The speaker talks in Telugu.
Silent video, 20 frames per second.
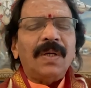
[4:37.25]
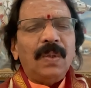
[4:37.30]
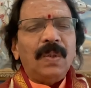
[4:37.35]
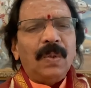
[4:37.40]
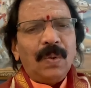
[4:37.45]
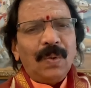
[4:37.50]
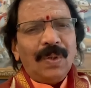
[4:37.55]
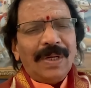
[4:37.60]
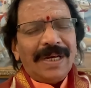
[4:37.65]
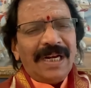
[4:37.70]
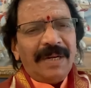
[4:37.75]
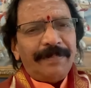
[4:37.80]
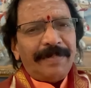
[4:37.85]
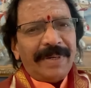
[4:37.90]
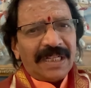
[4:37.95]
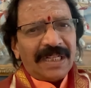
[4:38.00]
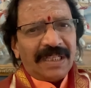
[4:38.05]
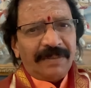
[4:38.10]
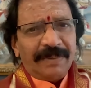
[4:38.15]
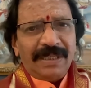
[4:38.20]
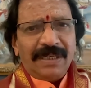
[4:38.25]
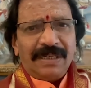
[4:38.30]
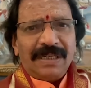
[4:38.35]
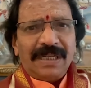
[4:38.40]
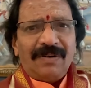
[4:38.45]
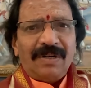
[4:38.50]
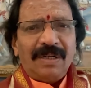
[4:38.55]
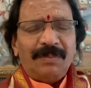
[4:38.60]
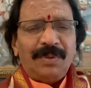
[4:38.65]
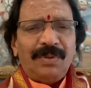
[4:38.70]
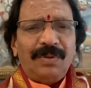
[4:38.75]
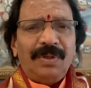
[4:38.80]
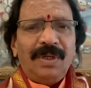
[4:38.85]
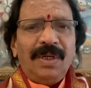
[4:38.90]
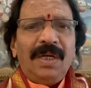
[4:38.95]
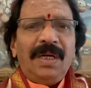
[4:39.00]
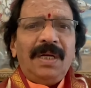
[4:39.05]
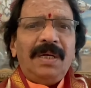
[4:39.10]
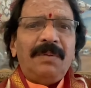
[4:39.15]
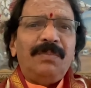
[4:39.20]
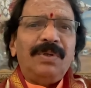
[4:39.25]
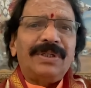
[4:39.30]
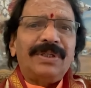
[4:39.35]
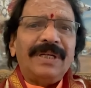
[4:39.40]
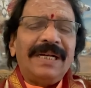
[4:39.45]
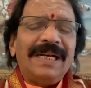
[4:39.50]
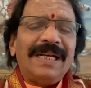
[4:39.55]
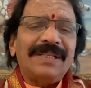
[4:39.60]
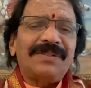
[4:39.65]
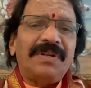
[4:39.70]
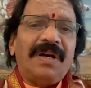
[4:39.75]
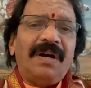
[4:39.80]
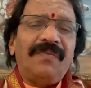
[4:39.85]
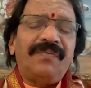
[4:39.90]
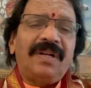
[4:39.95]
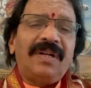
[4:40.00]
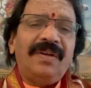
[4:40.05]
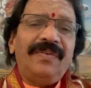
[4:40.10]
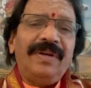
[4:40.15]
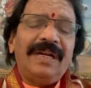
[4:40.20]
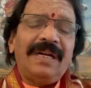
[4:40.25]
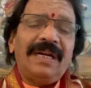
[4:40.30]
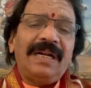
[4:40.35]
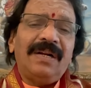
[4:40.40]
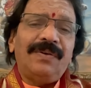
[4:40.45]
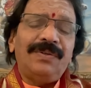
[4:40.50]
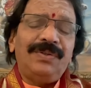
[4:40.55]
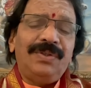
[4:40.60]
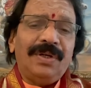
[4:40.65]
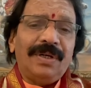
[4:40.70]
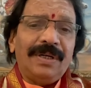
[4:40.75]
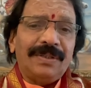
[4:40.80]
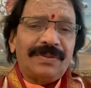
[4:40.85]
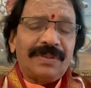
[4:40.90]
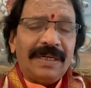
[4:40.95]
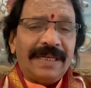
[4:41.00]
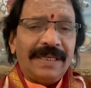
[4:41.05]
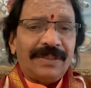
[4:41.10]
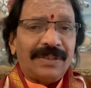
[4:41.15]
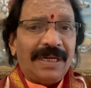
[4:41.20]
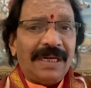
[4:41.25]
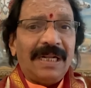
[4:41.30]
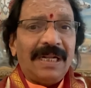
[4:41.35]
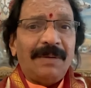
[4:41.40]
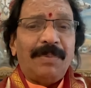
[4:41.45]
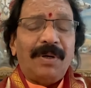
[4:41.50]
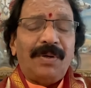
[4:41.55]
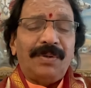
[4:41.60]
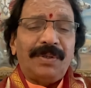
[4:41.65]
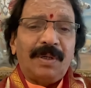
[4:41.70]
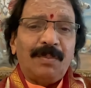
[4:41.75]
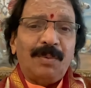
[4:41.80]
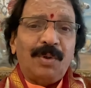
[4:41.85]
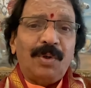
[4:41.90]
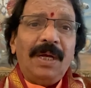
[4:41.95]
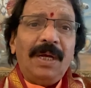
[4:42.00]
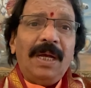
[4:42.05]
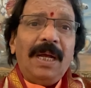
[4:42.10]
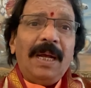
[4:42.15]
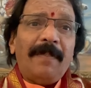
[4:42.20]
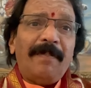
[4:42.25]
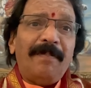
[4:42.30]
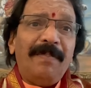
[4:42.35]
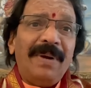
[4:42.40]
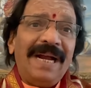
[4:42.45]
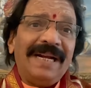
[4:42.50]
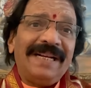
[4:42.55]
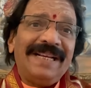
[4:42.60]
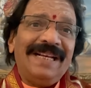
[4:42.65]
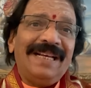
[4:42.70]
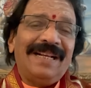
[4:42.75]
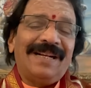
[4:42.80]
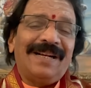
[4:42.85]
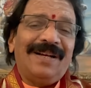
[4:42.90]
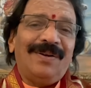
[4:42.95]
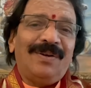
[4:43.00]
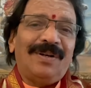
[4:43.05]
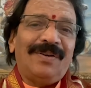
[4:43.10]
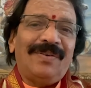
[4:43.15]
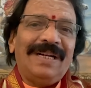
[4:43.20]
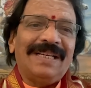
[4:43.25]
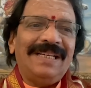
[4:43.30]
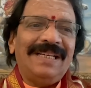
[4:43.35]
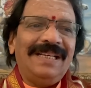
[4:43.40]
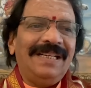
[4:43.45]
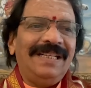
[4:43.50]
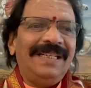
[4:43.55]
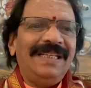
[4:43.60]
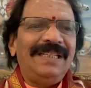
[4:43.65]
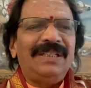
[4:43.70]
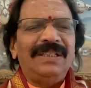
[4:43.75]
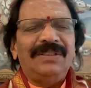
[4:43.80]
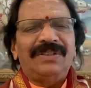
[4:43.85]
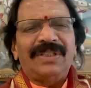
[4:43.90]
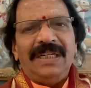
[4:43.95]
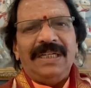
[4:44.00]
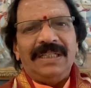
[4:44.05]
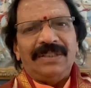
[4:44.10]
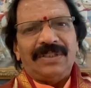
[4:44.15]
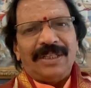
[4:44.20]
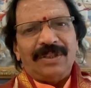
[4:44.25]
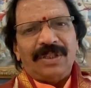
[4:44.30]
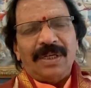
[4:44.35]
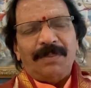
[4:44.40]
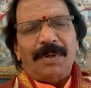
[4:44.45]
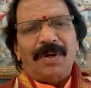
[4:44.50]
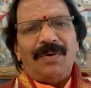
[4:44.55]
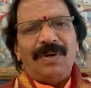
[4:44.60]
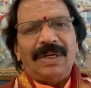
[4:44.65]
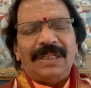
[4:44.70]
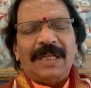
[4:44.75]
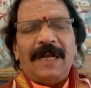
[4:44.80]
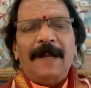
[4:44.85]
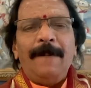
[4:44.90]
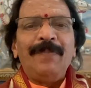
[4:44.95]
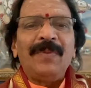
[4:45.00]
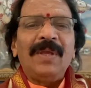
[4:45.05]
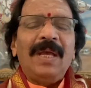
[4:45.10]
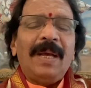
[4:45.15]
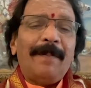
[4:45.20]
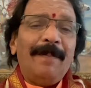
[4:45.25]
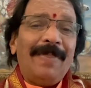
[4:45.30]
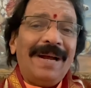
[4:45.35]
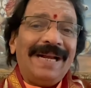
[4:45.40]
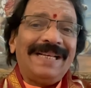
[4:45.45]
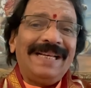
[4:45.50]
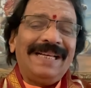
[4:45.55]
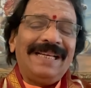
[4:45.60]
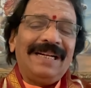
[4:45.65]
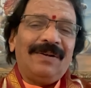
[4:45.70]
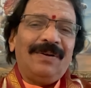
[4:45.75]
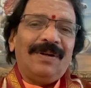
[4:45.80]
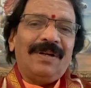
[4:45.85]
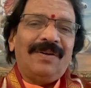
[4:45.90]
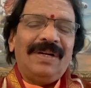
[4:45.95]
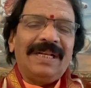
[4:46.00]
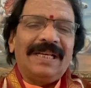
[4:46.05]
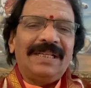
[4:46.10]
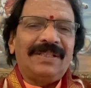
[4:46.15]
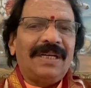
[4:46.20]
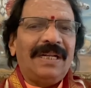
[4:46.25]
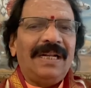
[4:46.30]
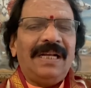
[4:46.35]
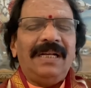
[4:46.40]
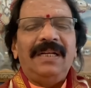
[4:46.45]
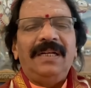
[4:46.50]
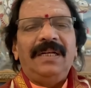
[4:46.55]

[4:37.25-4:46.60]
గురువుగారిని పీఠాధిపతులు కలవడము ముఖ్యంగా సాఫ్ట్వేర్ రంగ ఉద్యోగస్తులకి చాలా బాగుండడము బ్యాంకింగ్ రంగంలో ఉన్న వాళ్ళకి ఇది ఎంత భావం కదా బ్యాంకింగ్ రంగంలో ఉన్న వాళ్ళకి చాలా